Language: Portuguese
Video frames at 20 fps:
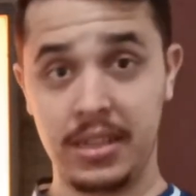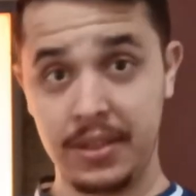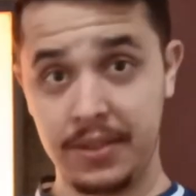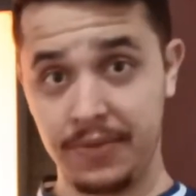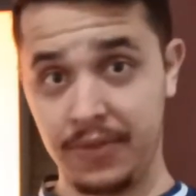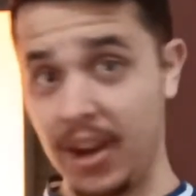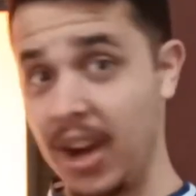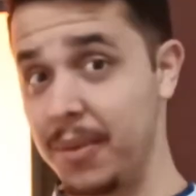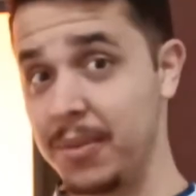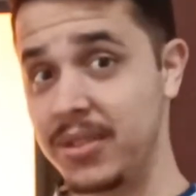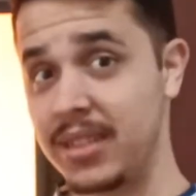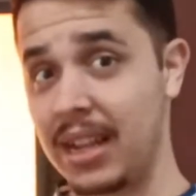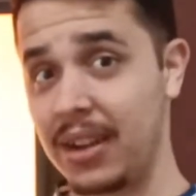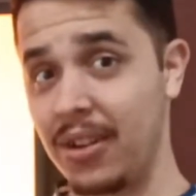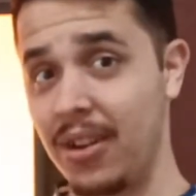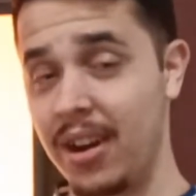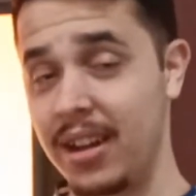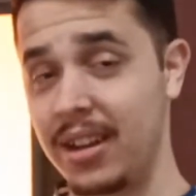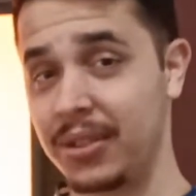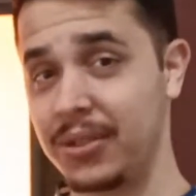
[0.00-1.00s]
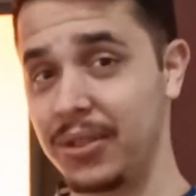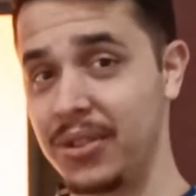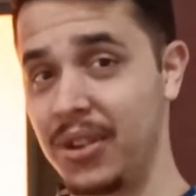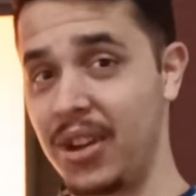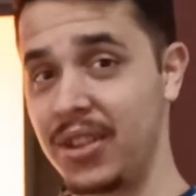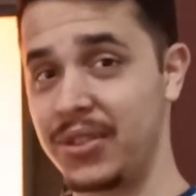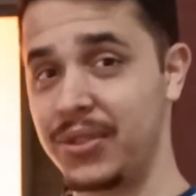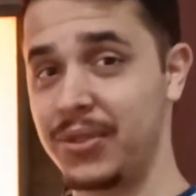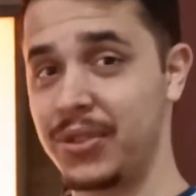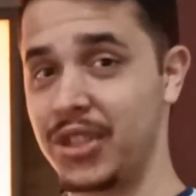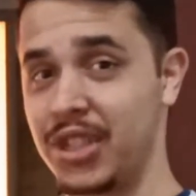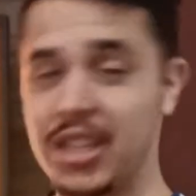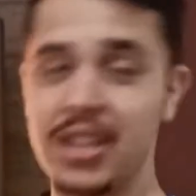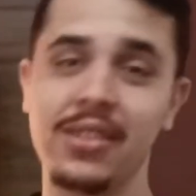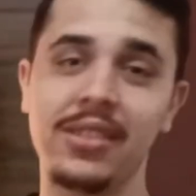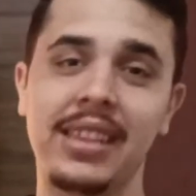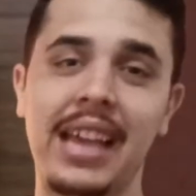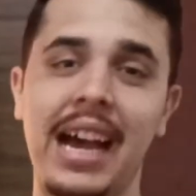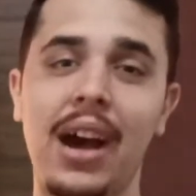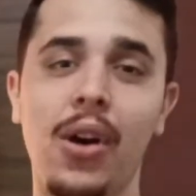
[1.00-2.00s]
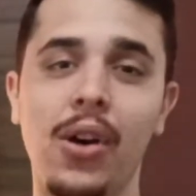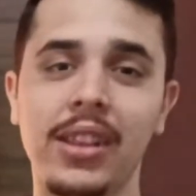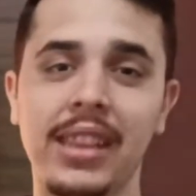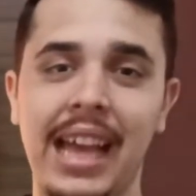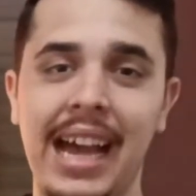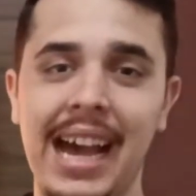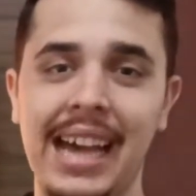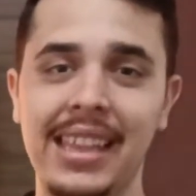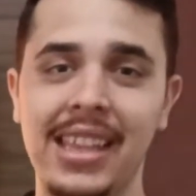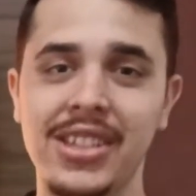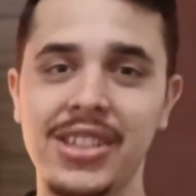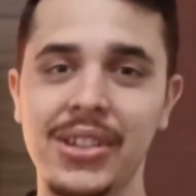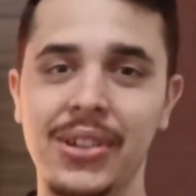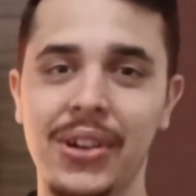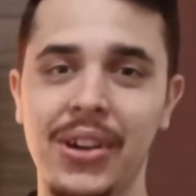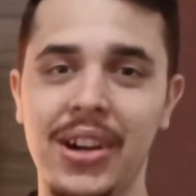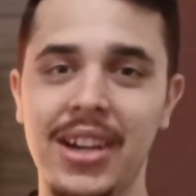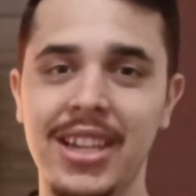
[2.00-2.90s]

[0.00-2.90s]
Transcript: E vamos agora com o nosso giro da rodada de